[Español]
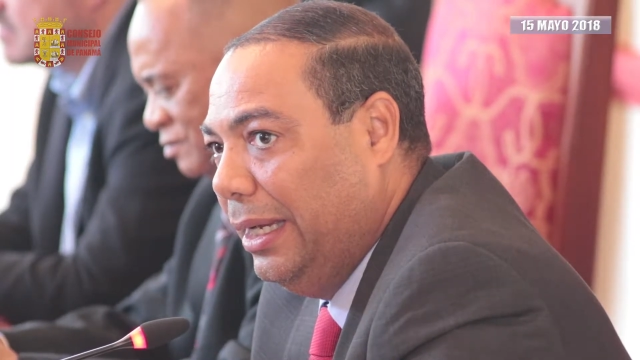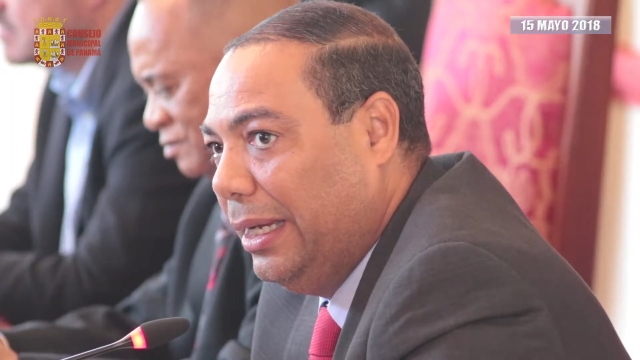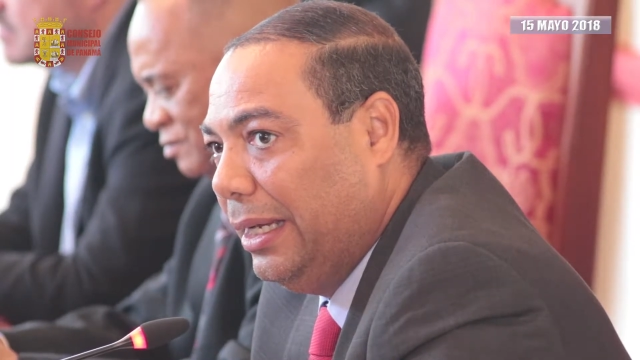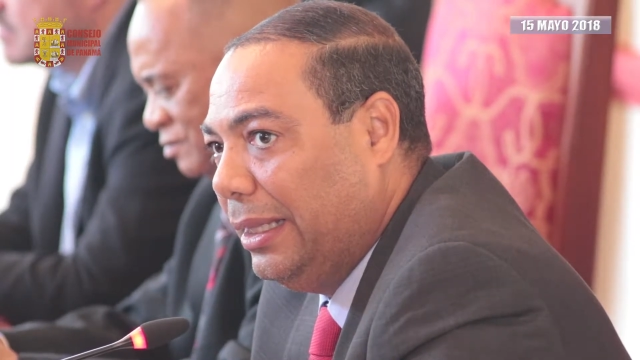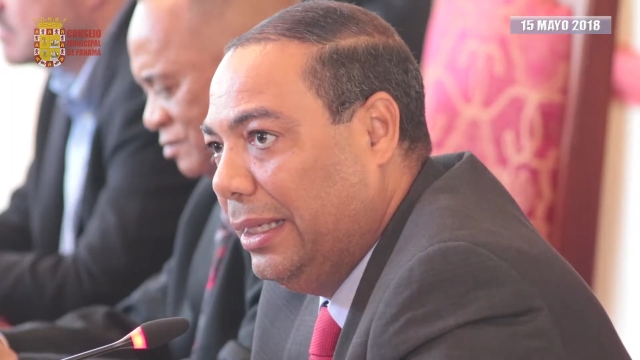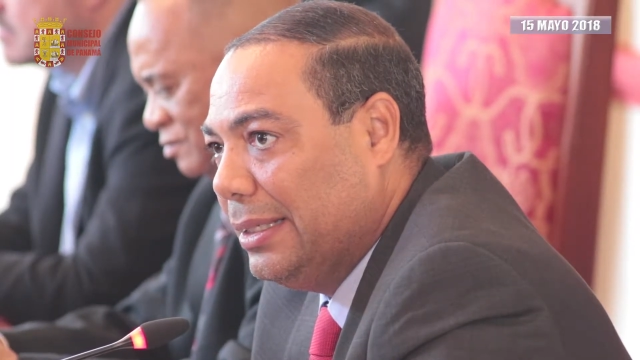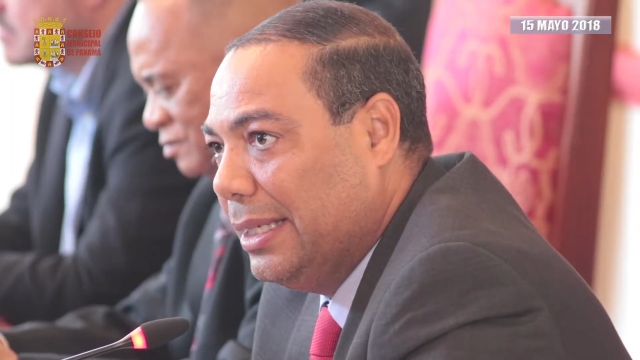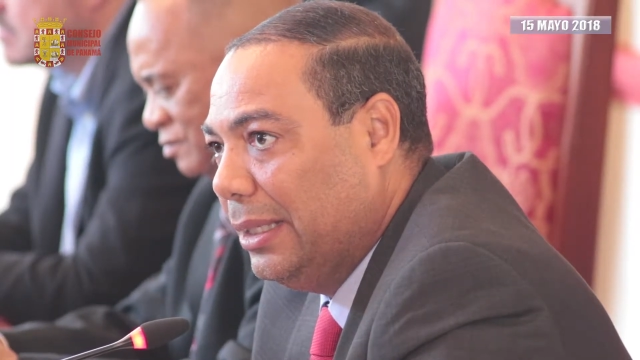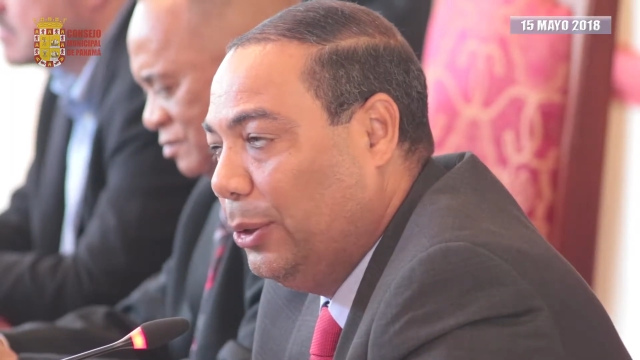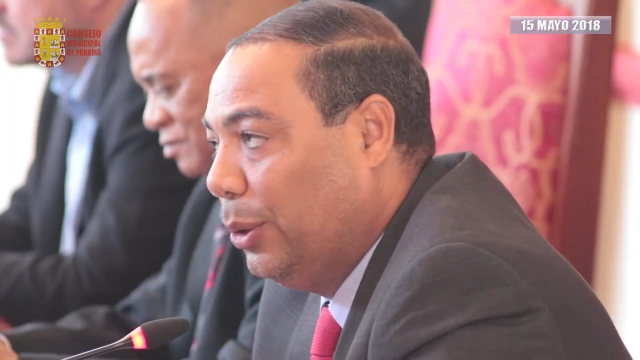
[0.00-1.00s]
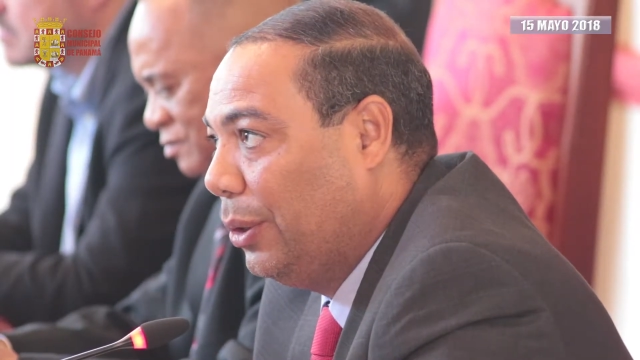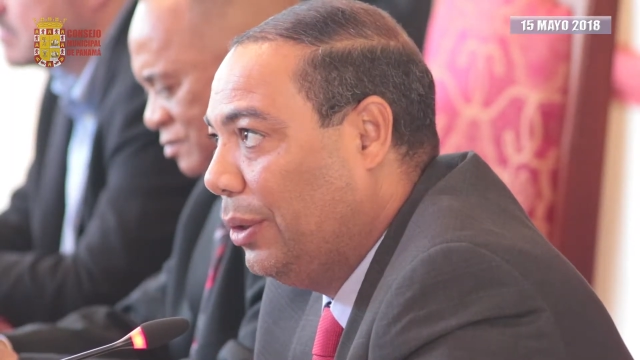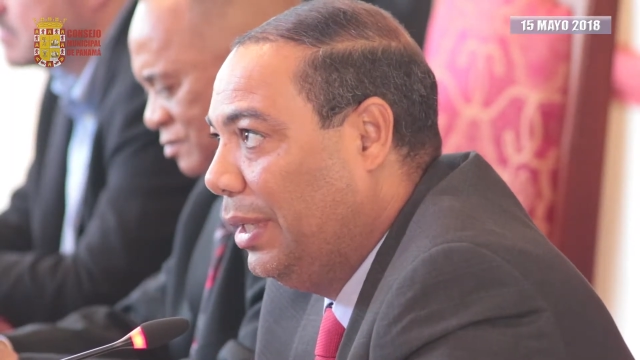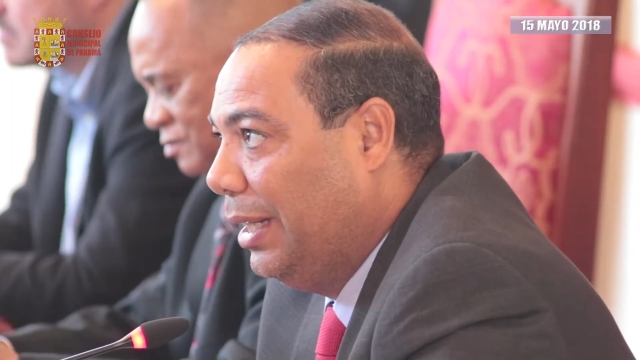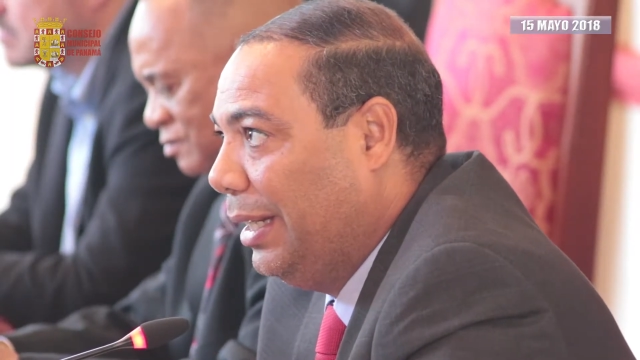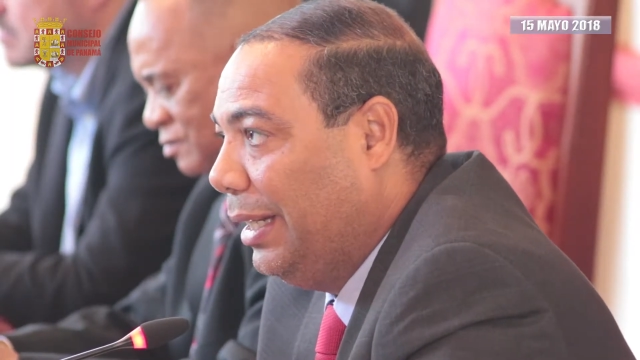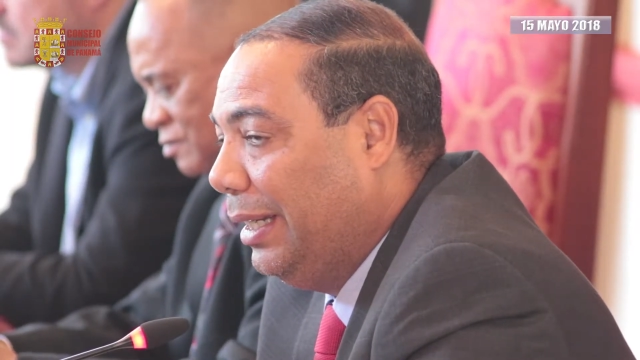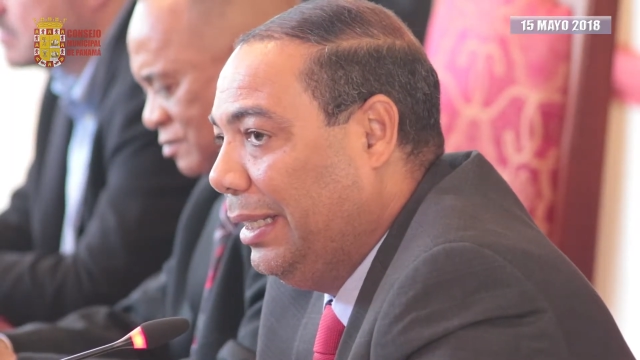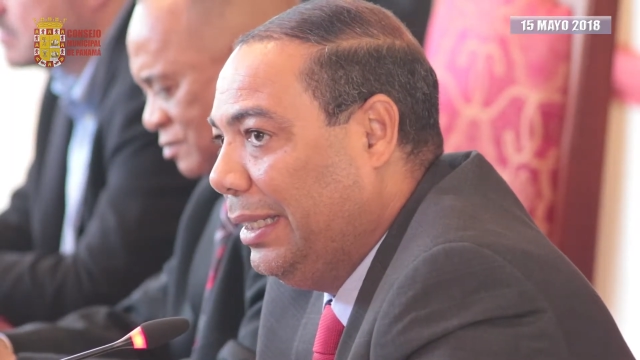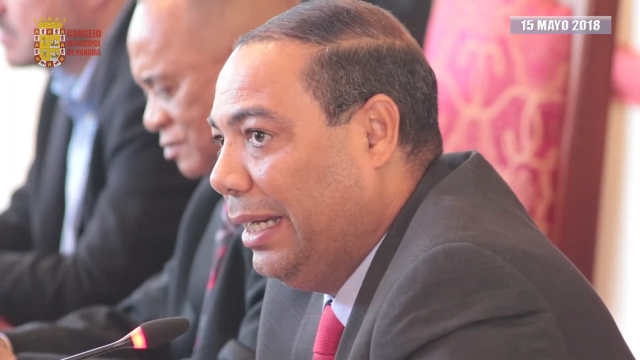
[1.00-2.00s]
en este sector
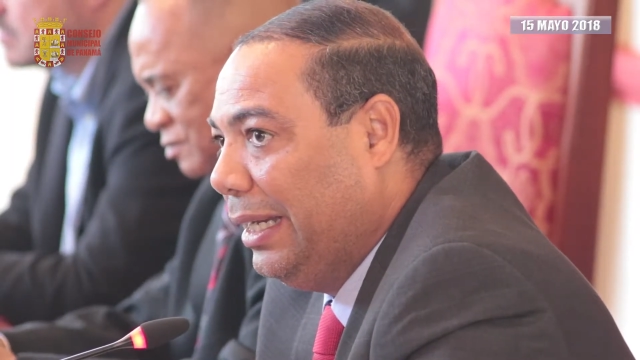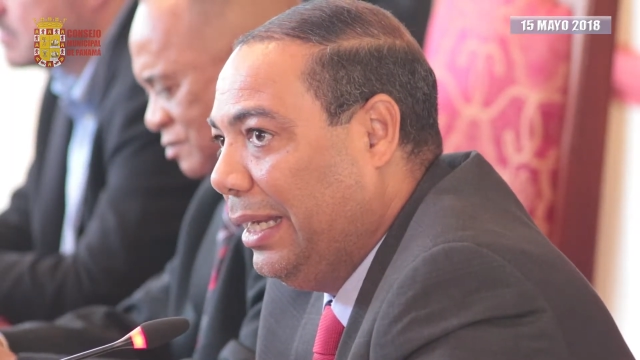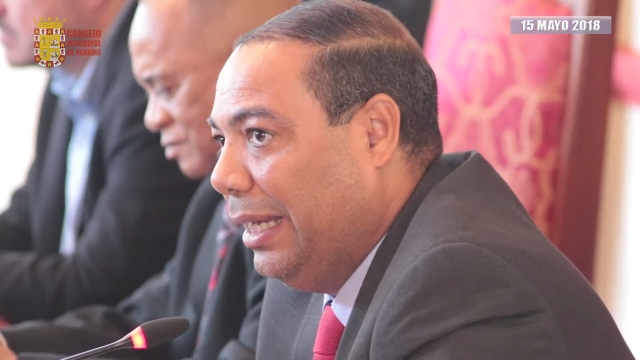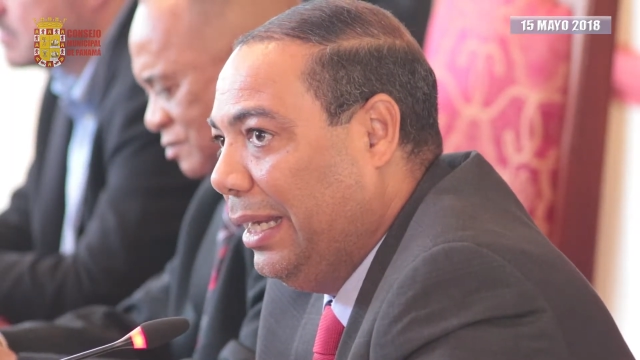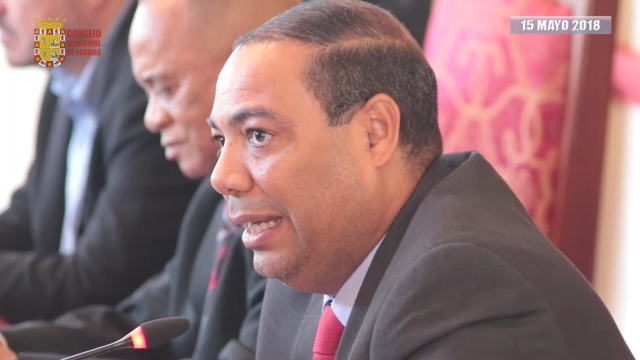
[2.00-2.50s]
entre